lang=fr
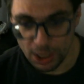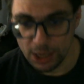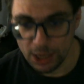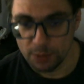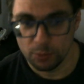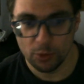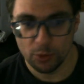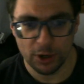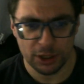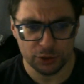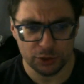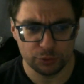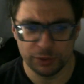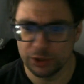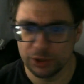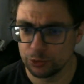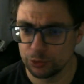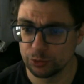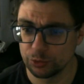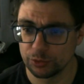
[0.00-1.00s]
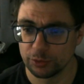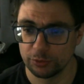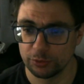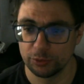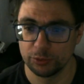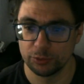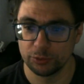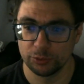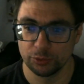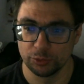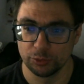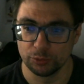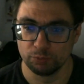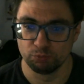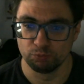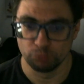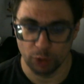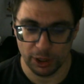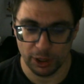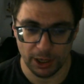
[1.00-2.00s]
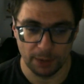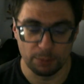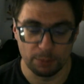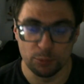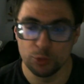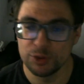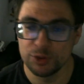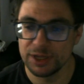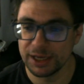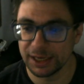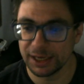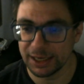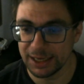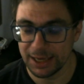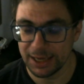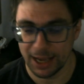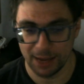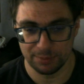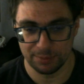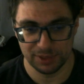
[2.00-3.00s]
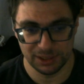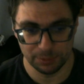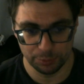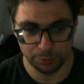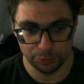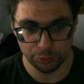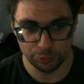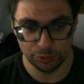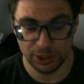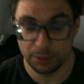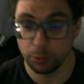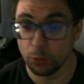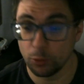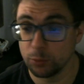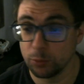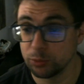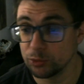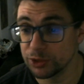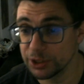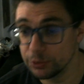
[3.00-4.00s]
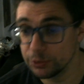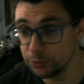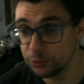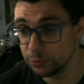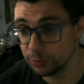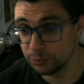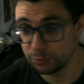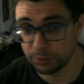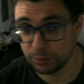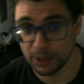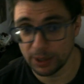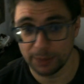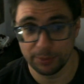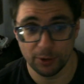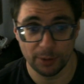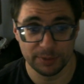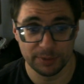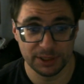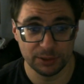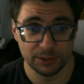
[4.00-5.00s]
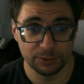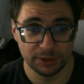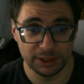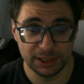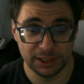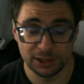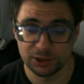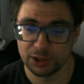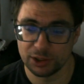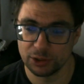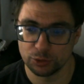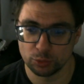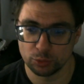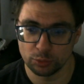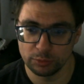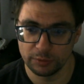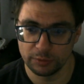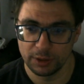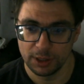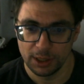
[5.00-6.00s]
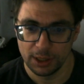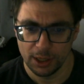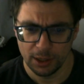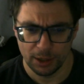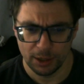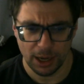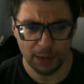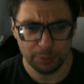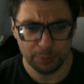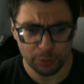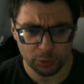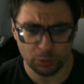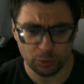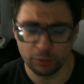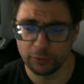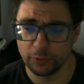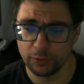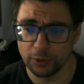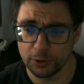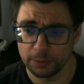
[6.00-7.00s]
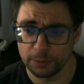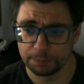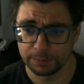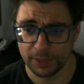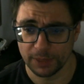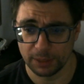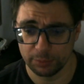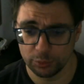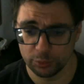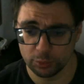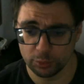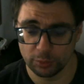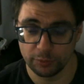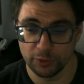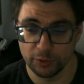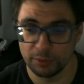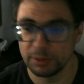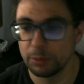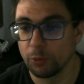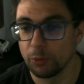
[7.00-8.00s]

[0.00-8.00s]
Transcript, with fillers: Moi, je voulais juste euh, voilà, modérer un petit peu les propos que j'ai eus par rapport à Psychodélique, que je trouve un peu trop fort. Un peu trop fort, mais bon,